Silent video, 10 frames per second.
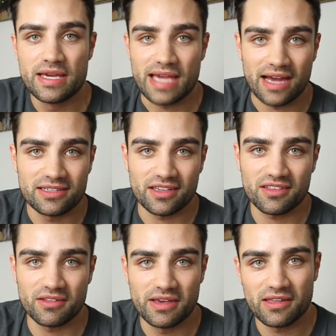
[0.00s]
Ja,
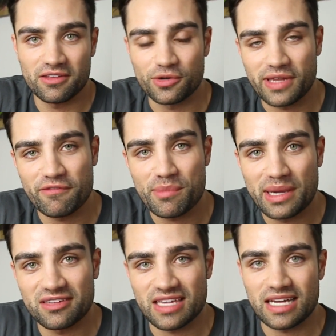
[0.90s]
das äh, sollte einfach
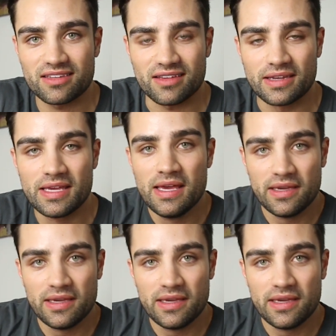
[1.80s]
mal gesagt sein.